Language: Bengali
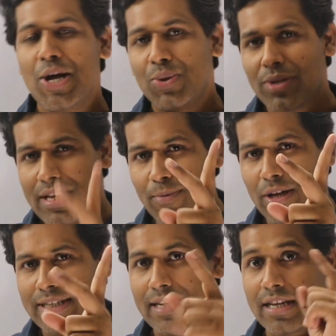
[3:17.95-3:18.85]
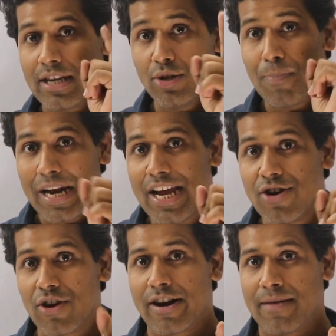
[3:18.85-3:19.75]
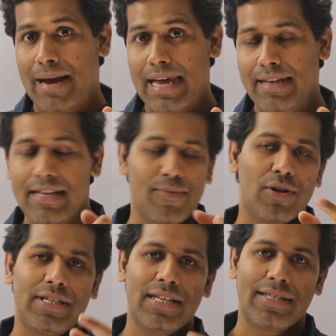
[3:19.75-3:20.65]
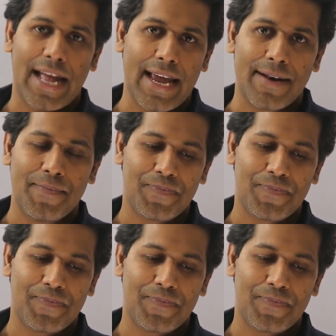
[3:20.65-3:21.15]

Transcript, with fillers: তো তিনি বলেছিলেন তিনি কিন্তু বিলিয়ন ডলারের মালিক তিনি বলেছিলেন যে দেখেন